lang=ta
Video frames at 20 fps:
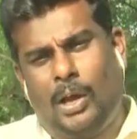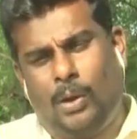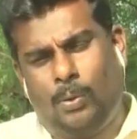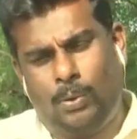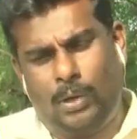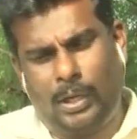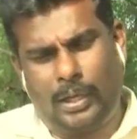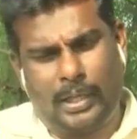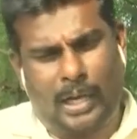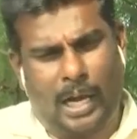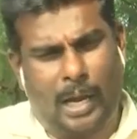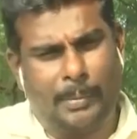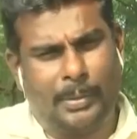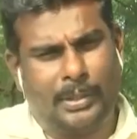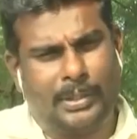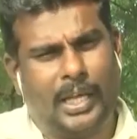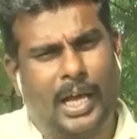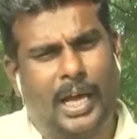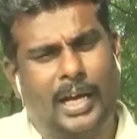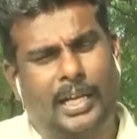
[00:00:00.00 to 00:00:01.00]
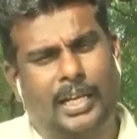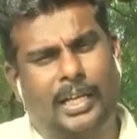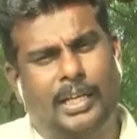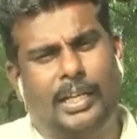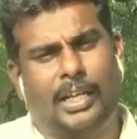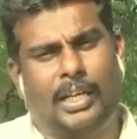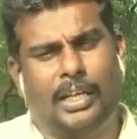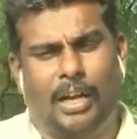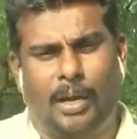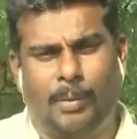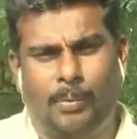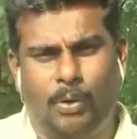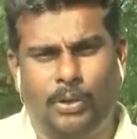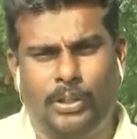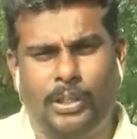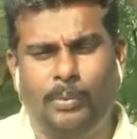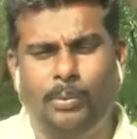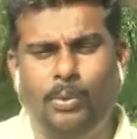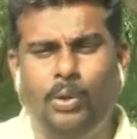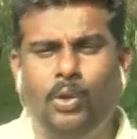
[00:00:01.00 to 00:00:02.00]
உள்ள கிராமம் தான் அகரங்கிற கிராமம்
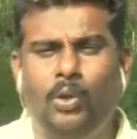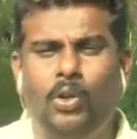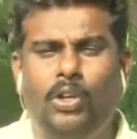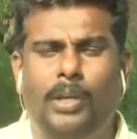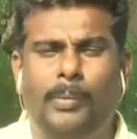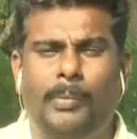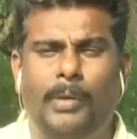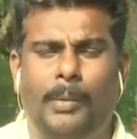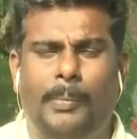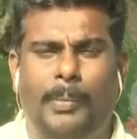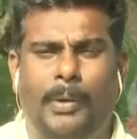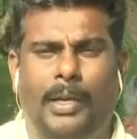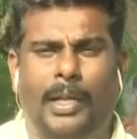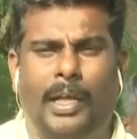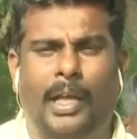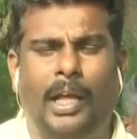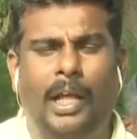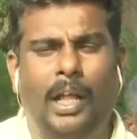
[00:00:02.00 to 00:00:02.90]
இங்கே முந்நூறுக்கும் மேற்பட்ட